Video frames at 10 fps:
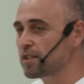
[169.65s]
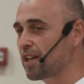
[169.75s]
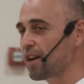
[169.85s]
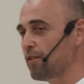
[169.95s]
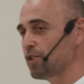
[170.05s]

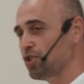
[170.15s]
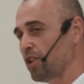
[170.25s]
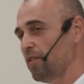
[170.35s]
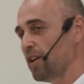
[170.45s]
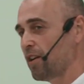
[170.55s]
старого
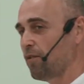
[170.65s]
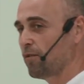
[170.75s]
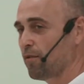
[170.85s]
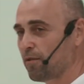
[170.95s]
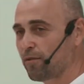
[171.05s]
человека,
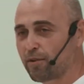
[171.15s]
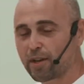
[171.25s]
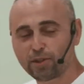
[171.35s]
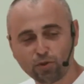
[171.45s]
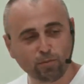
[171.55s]

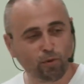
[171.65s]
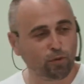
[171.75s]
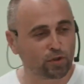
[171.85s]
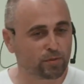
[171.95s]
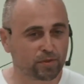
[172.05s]
которому
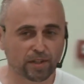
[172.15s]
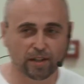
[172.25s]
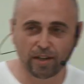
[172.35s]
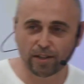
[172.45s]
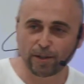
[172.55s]
80
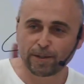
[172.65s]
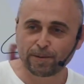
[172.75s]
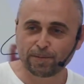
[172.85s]
лет,